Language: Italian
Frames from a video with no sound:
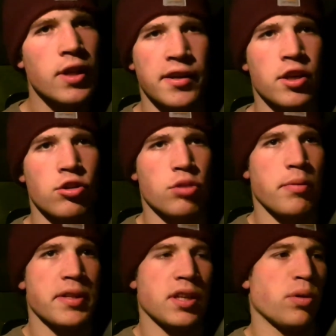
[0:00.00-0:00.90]
anche io c'è il
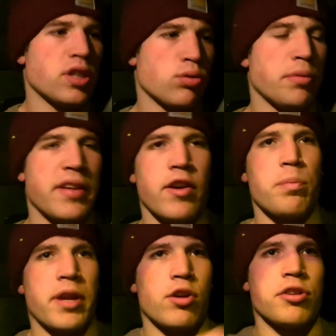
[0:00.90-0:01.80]
momento in cui nessuno mi deve
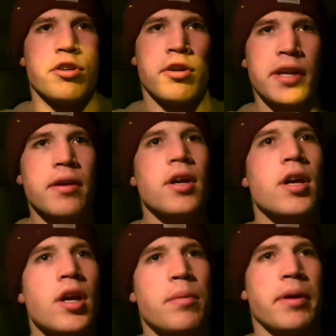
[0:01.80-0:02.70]
rompere i coglioni,
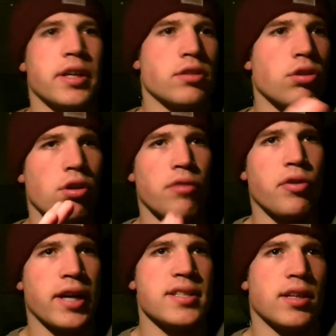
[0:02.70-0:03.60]
perché sono
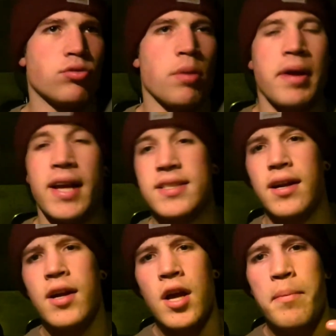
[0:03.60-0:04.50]
focalizzato sulla
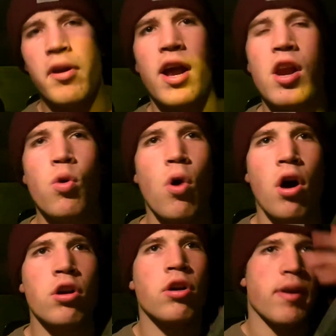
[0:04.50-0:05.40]
palestra, però è il
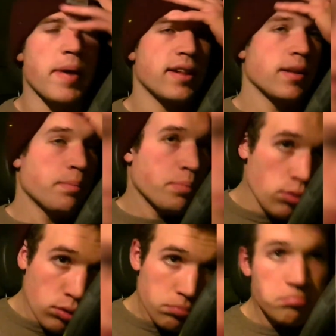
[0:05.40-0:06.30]
luogo veramente
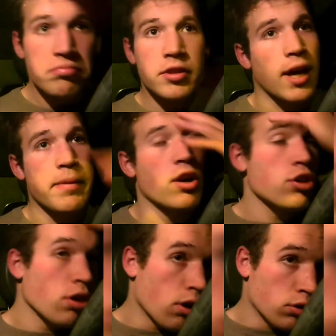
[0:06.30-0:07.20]
più almeno
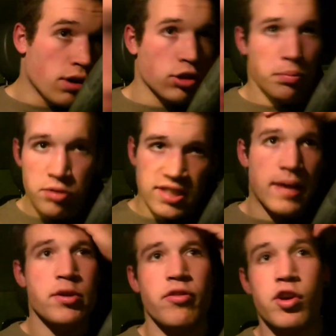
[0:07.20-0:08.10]
io ho trovato più
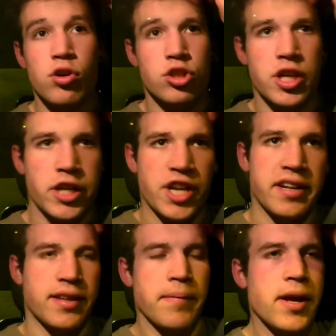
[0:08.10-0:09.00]
semplice dove conoscere
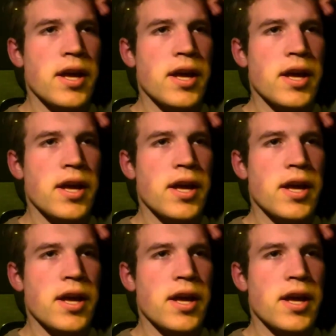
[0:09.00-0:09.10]
gente.